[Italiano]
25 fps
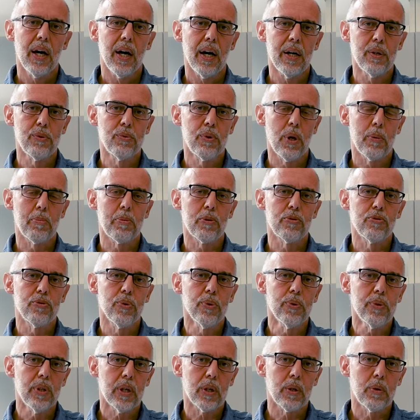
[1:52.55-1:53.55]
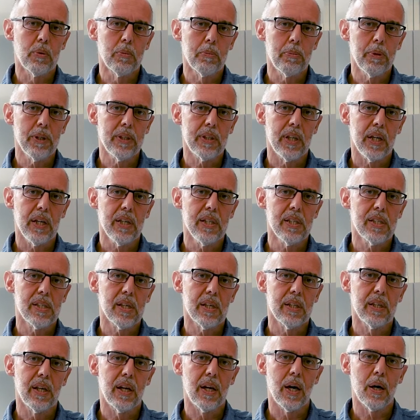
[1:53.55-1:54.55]
hanno una profonda
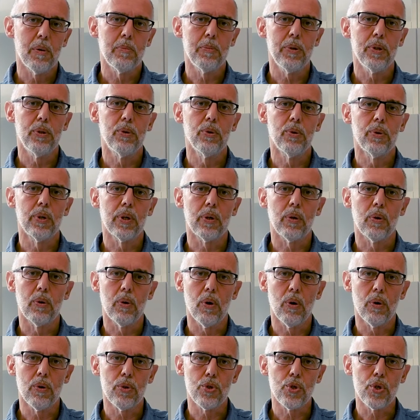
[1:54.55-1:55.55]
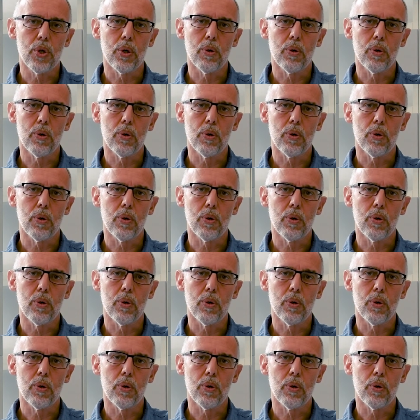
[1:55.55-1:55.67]
competenza nell'ambito ecologico,